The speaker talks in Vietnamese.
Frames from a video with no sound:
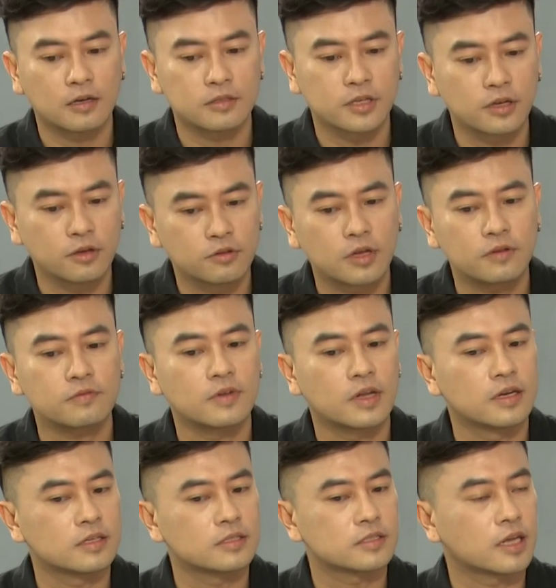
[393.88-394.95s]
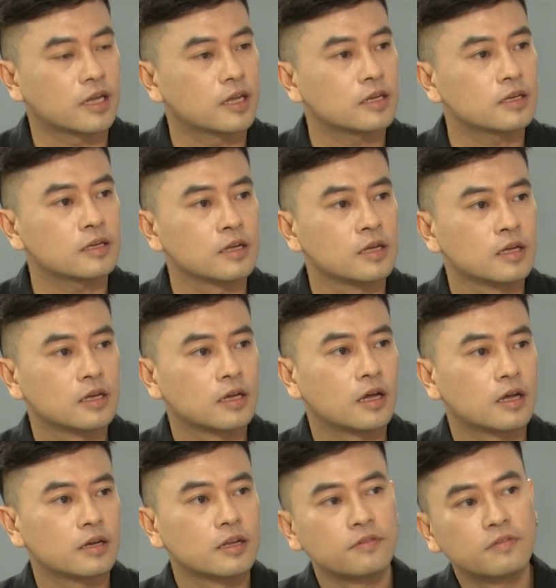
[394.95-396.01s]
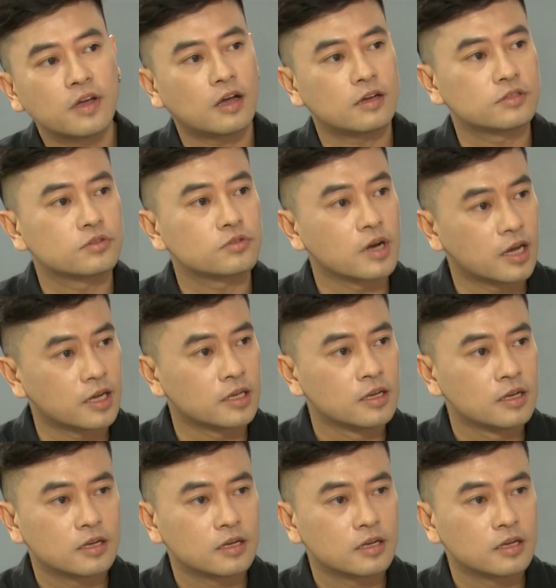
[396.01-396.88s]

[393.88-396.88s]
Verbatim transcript: sẽ yêu thích và nó sẽ đi với họ suốt đời